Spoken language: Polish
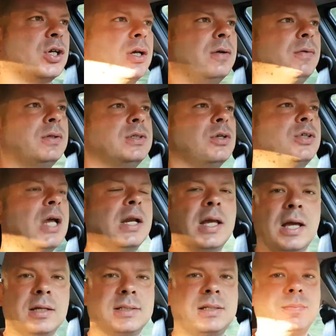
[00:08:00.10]
y,
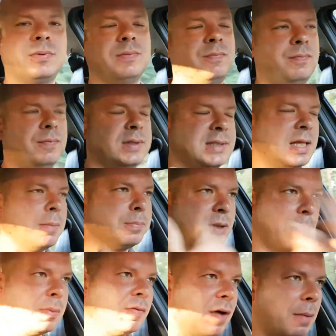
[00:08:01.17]
codziennie, z tym, z tym
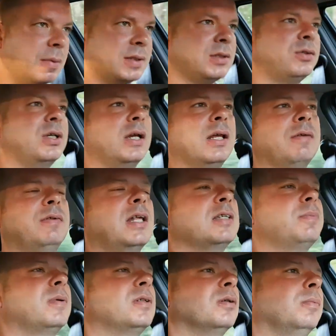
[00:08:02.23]
przebywamy codziennie w ten
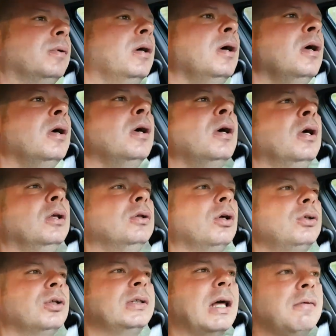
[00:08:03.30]
sposób.
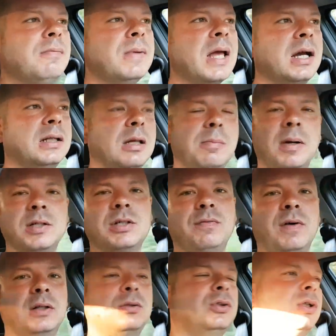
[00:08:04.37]
No to tam jak najbardziej
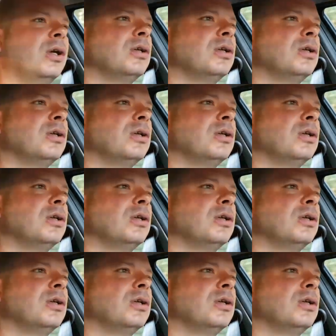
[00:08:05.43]
warto się